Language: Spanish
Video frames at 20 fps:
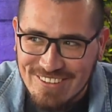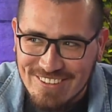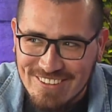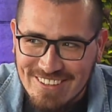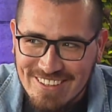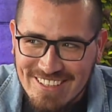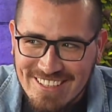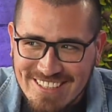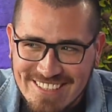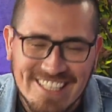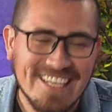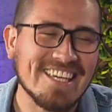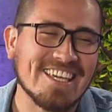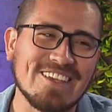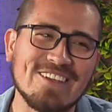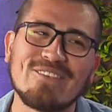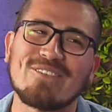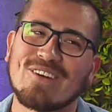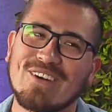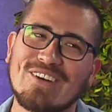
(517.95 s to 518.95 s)
O sea, que
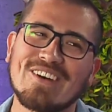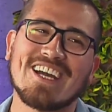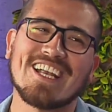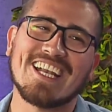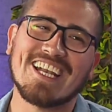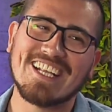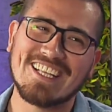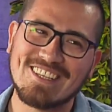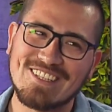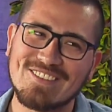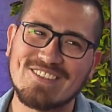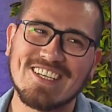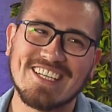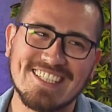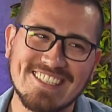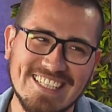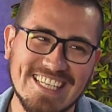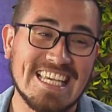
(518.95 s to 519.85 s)
yo puedo ganar esto, parece.